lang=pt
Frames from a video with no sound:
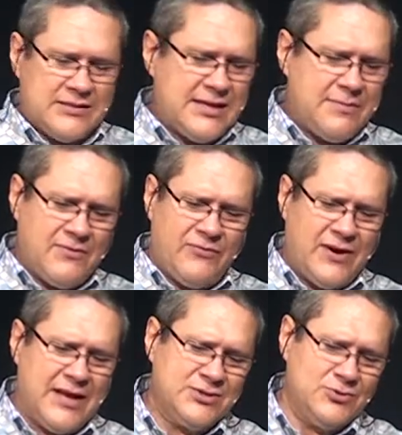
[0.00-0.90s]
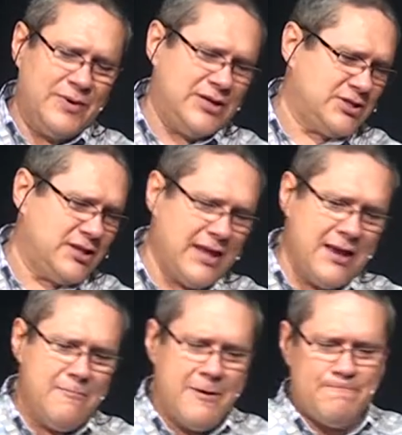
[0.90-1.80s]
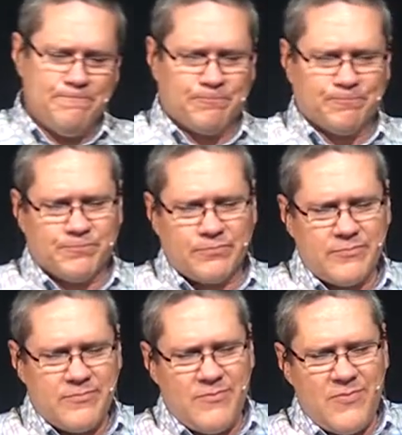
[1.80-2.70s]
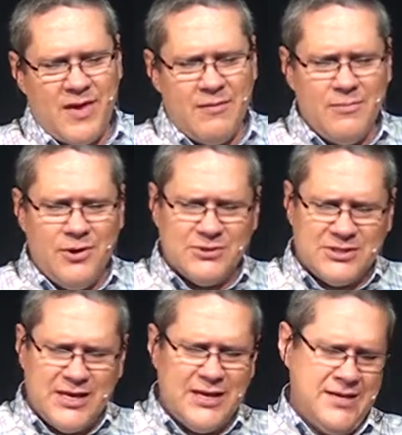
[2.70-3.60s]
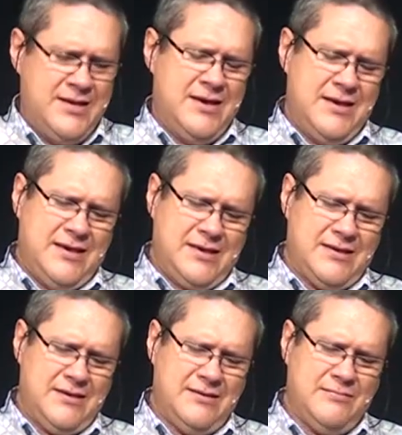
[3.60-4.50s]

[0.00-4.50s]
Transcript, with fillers: Sabe que falar sobre este tema, eu sei que